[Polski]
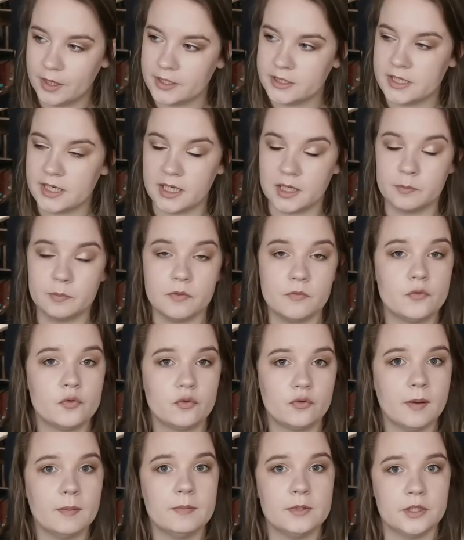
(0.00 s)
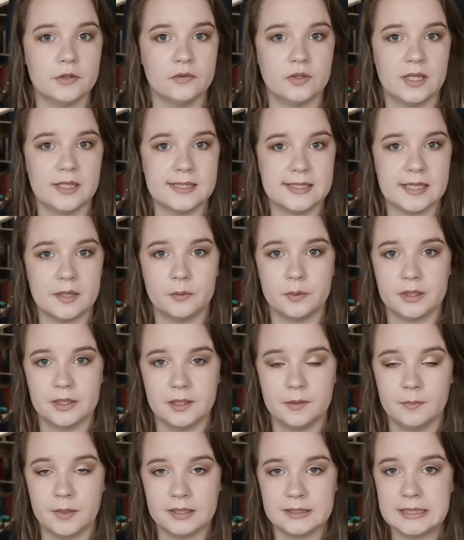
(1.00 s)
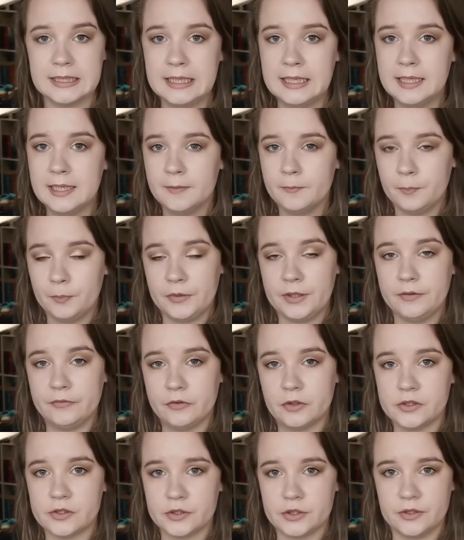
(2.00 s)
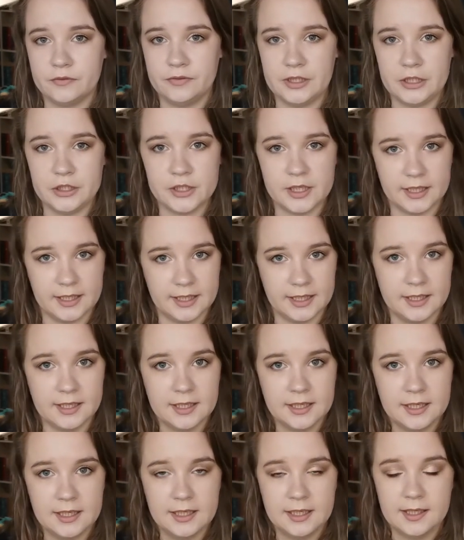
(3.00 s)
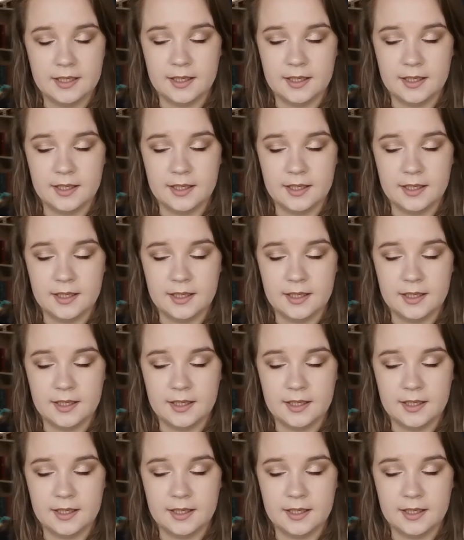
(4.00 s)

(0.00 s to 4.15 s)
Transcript: bardziej jakby wczuwamy się w ten cały klimat i w to, co się w niej dzieje.